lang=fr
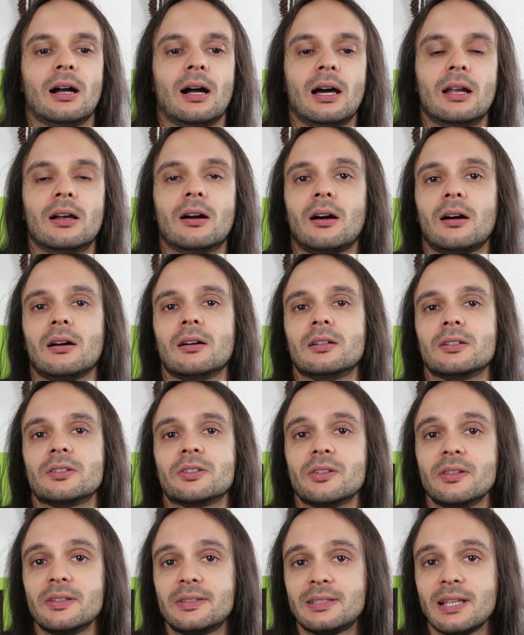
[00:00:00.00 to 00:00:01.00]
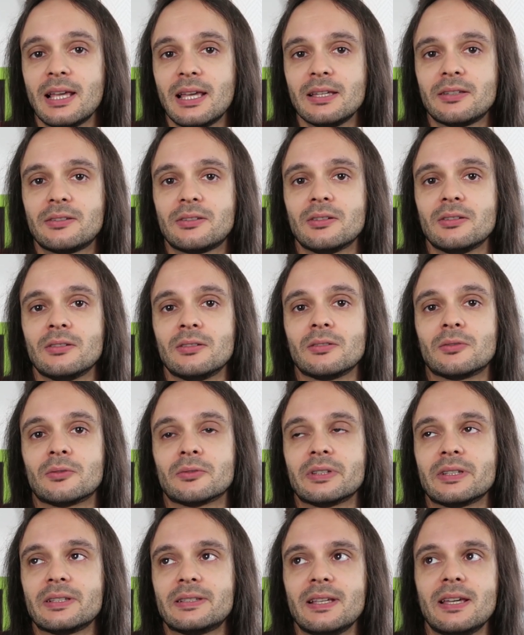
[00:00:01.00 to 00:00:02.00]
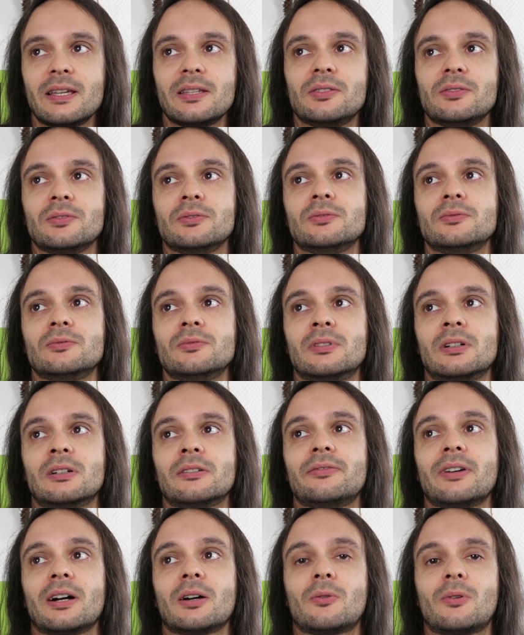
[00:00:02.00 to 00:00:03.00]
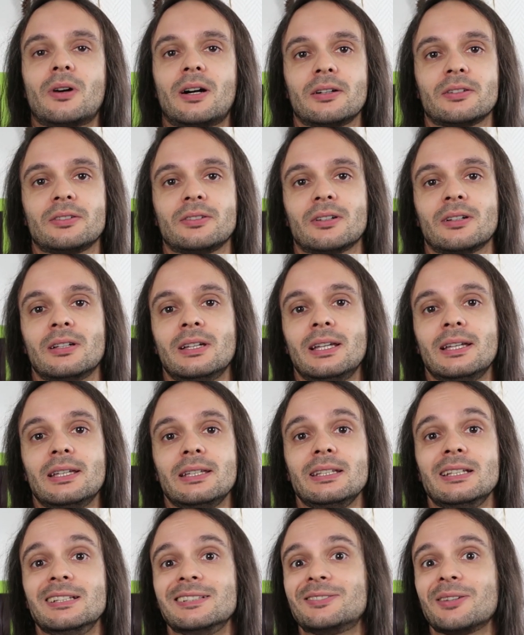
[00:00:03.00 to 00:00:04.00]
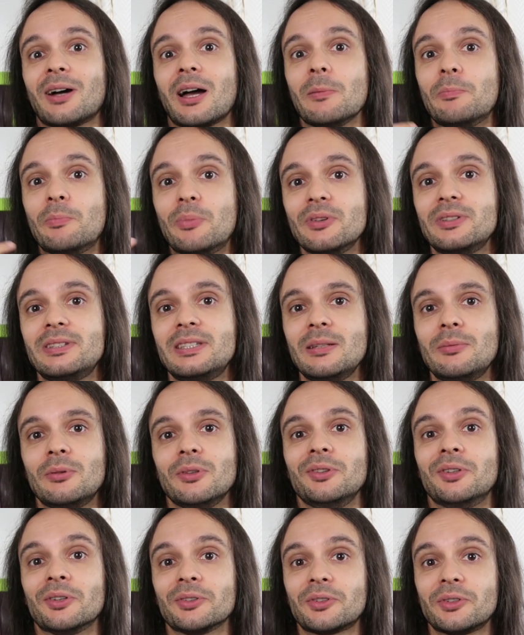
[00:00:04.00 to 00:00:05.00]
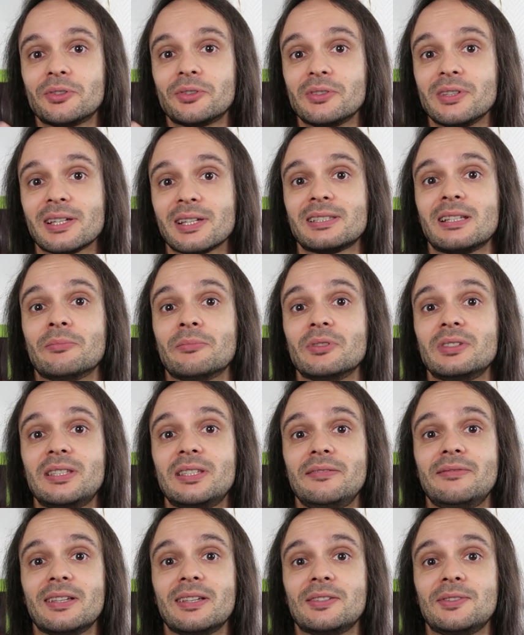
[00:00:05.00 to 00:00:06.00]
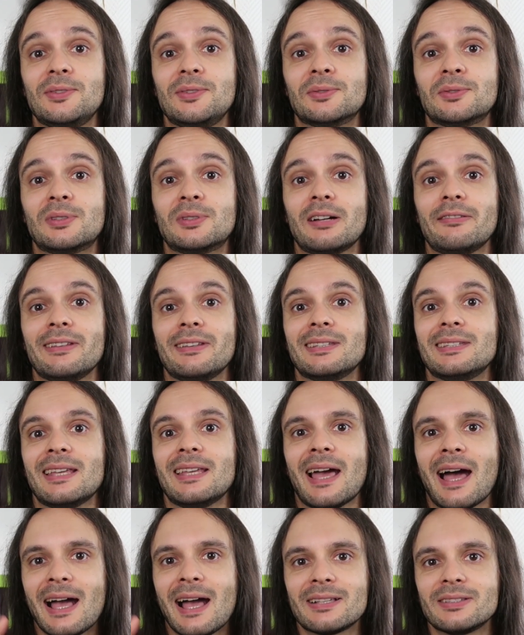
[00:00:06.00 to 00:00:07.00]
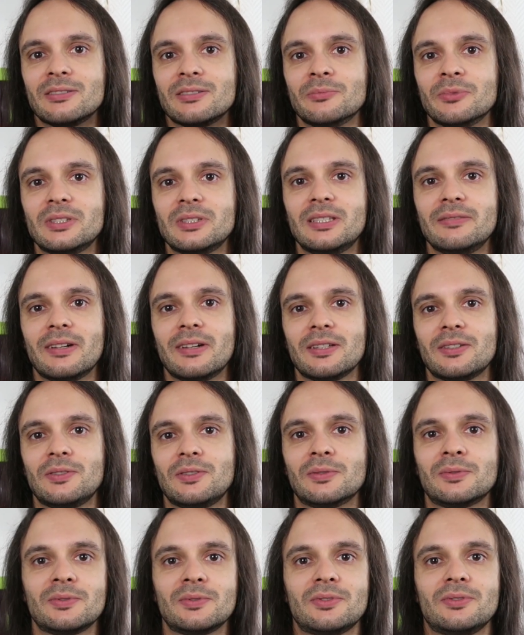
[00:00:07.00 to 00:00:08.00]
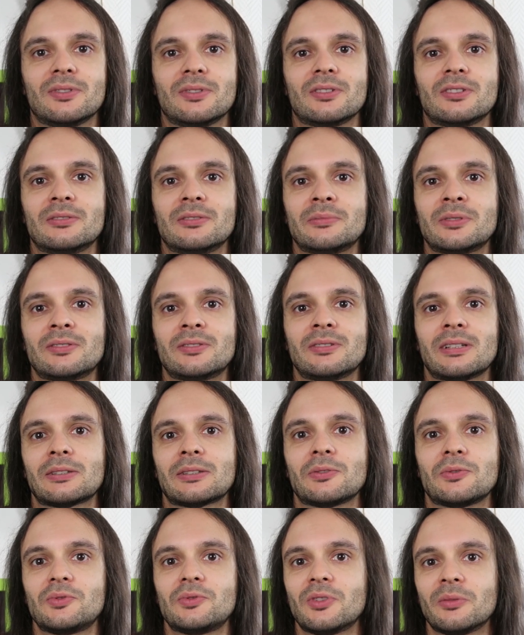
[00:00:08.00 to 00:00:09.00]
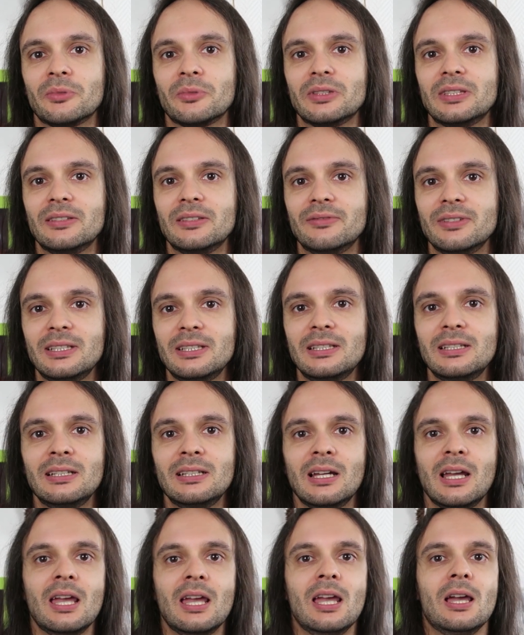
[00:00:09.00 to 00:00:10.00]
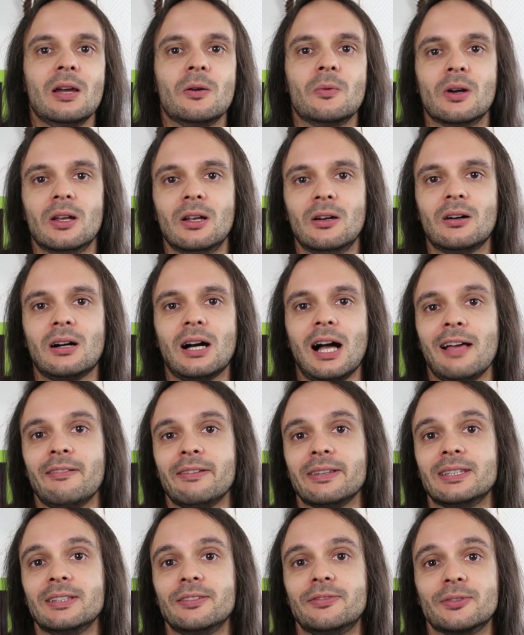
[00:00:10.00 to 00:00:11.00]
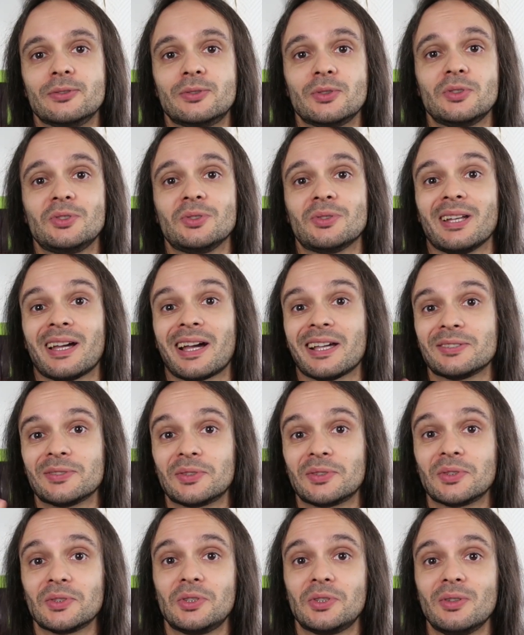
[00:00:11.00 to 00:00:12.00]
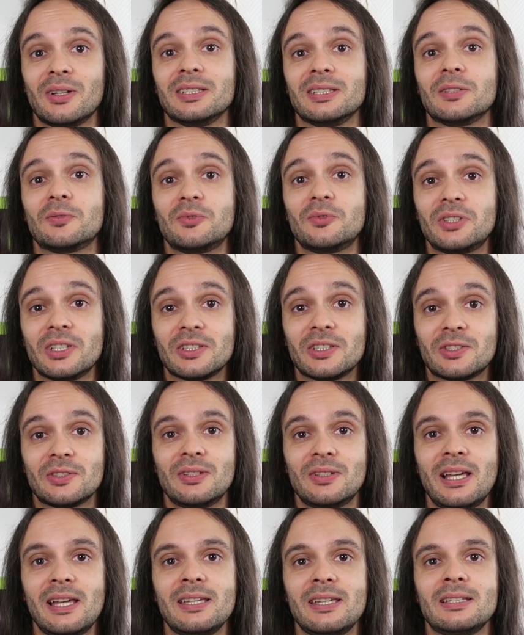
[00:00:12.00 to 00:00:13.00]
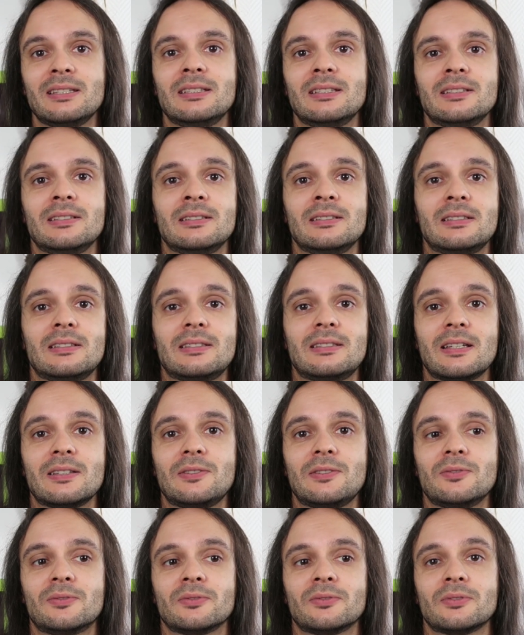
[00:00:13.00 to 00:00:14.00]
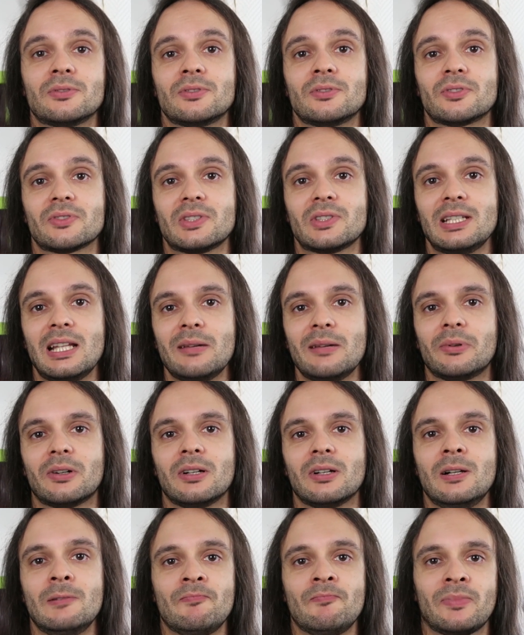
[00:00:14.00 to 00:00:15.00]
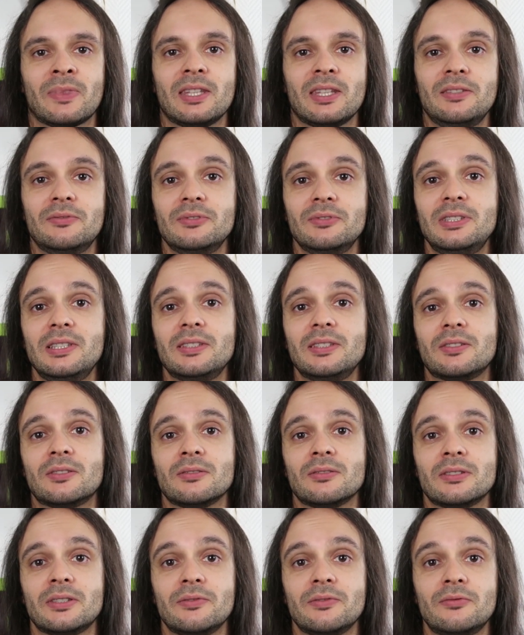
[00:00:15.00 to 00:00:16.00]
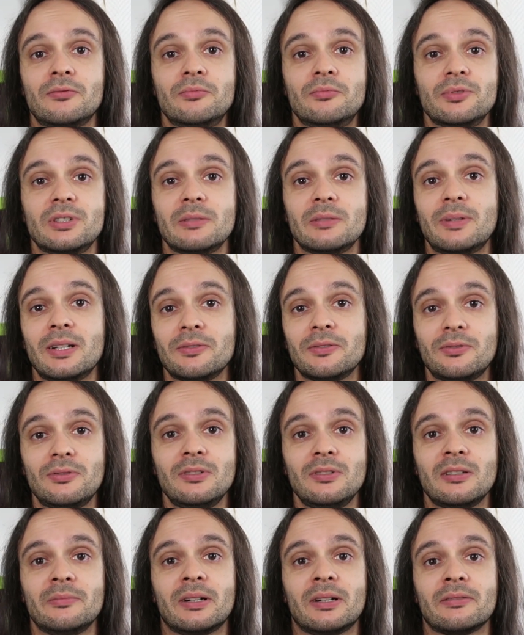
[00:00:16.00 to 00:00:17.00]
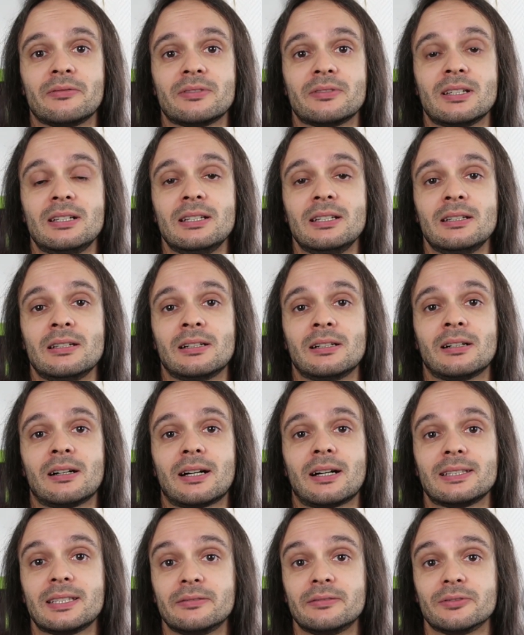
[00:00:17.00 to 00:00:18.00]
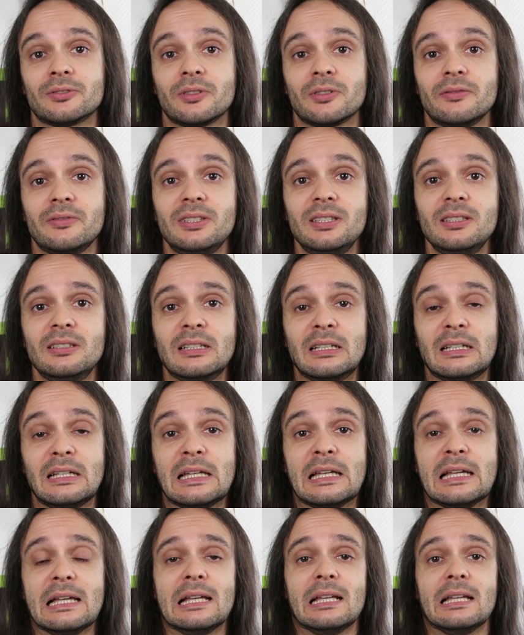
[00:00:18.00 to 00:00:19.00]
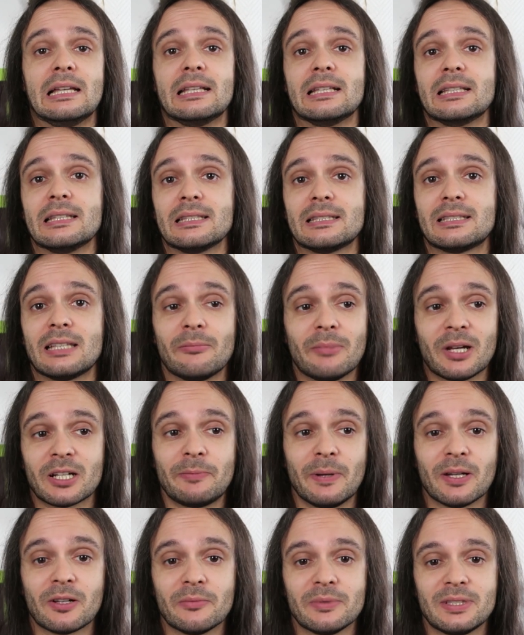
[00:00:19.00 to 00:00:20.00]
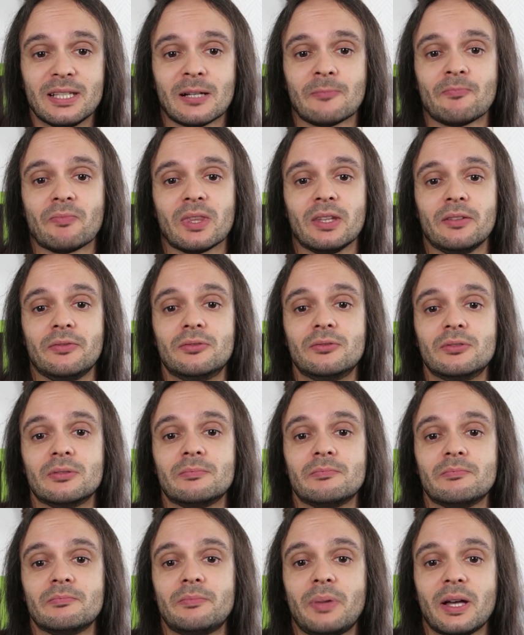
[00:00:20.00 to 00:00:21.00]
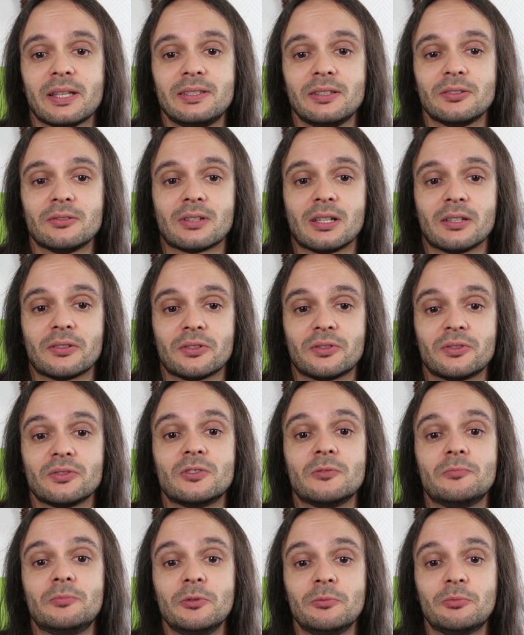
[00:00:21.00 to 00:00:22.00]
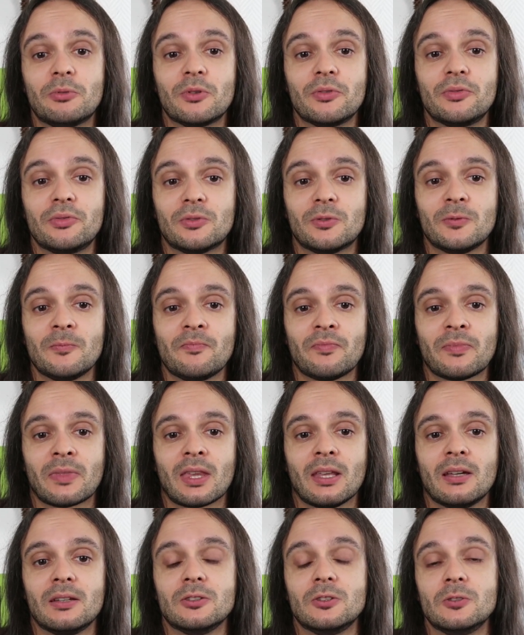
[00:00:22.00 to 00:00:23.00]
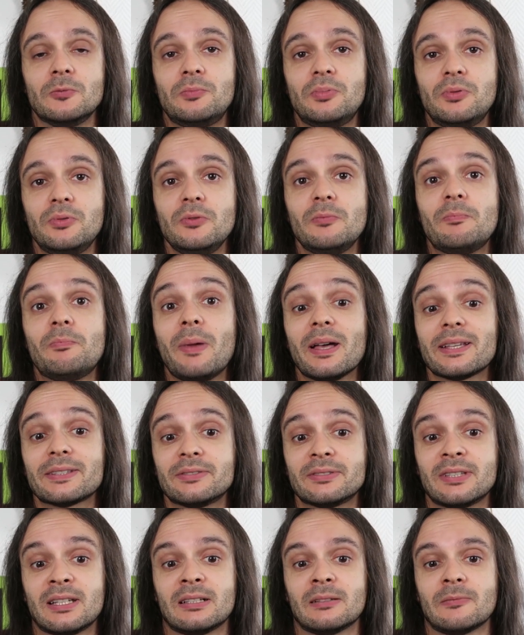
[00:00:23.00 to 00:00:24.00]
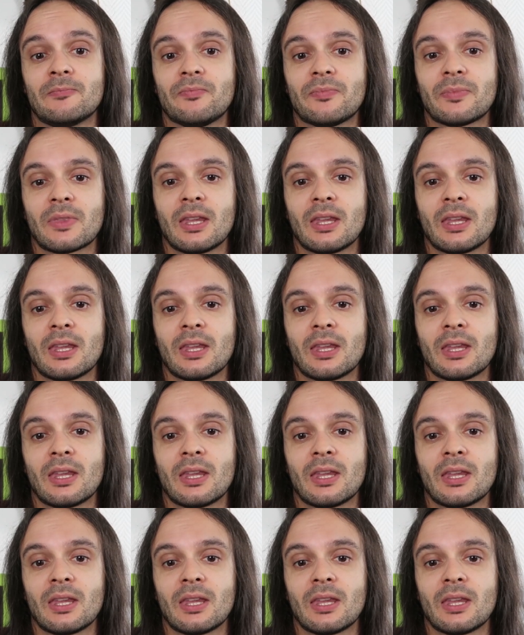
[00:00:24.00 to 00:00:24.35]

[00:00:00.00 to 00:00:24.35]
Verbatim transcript: Alors, je sais qu'on essaye de nous faire croire que il serait possible d'entretenir sa motivation avec des hacks de motivation sur comment être toujours motivé, ou alors avec des photos sur les réseaux sociaux avec des couchers de soleil et des citations de gens célèbres qui vous disent que si vous bougez pas le cul, et eh ben, vous allez euh, rater votre vie. Ça ne marche pas comme ça. Il faut partir de quelque chose de plus profond, de plus personnel.